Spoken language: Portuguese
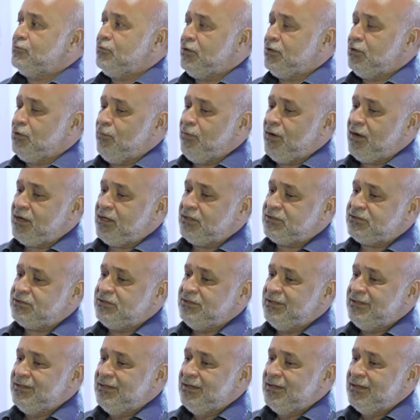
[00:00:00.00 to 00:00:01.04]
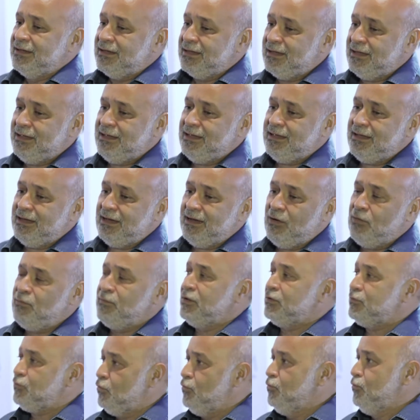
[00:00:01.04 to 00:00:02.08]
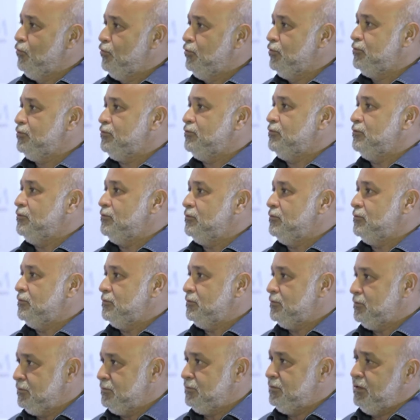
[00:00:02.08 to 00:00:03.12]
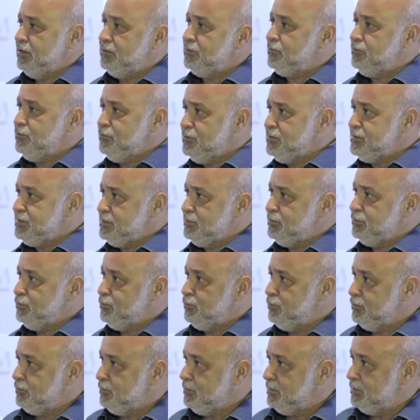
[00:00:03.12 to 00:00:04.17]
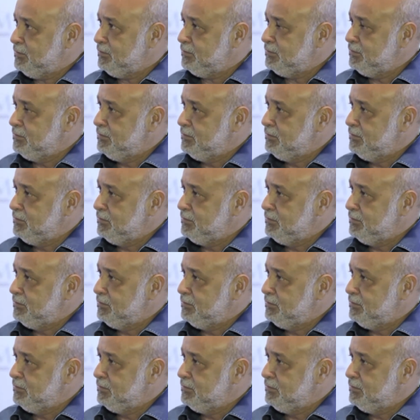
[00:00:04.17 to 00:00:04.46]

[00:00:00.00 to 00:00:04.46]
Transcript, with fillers: do abacaxi é, aumentou muito dentro do município de Porto Grande.